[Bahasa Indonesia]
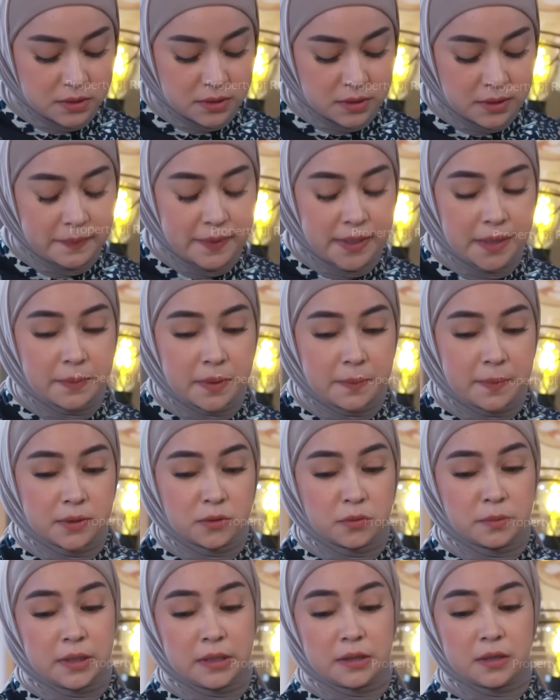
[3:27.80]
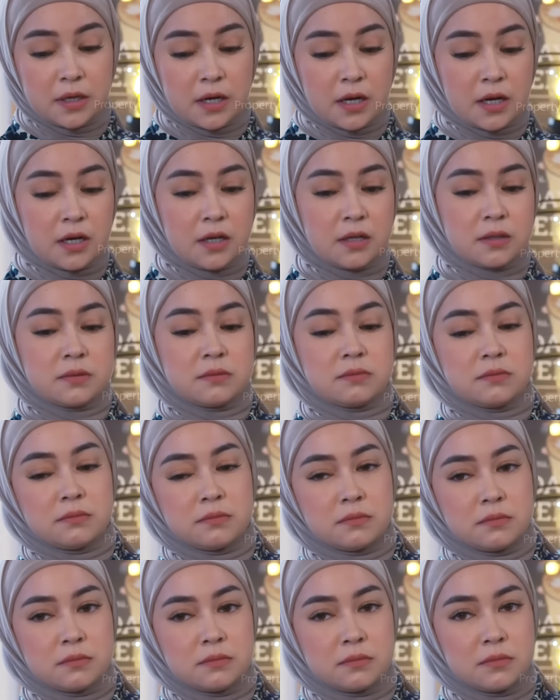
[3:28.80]
Kemarin papa tuh minta
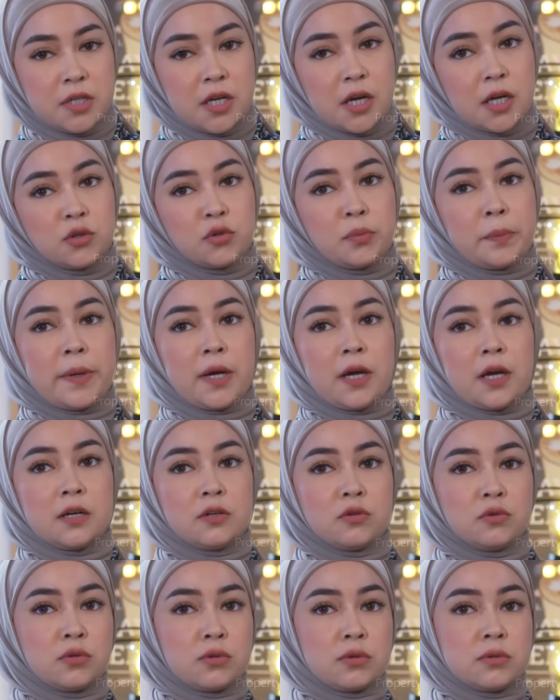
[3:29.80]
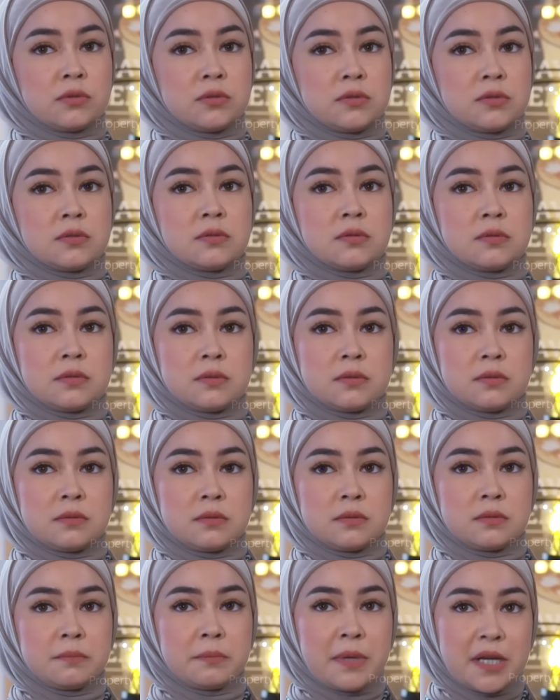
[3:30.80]
dia tuh pengen ngurus
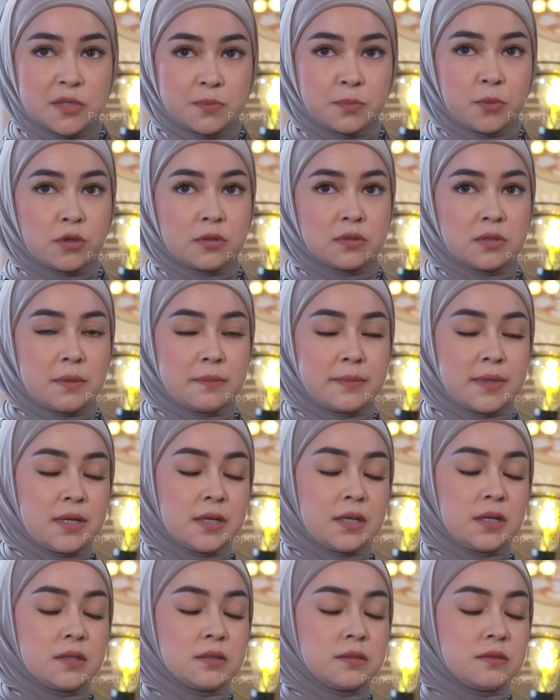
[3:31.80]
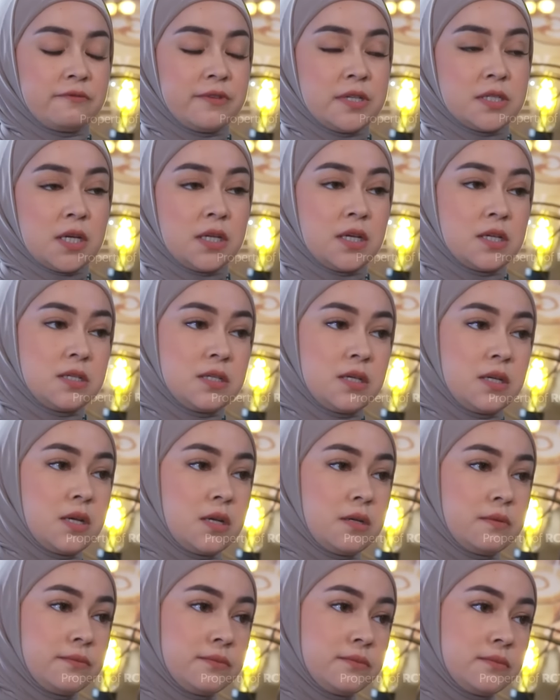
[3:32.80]
paspor sama visanya Zidane.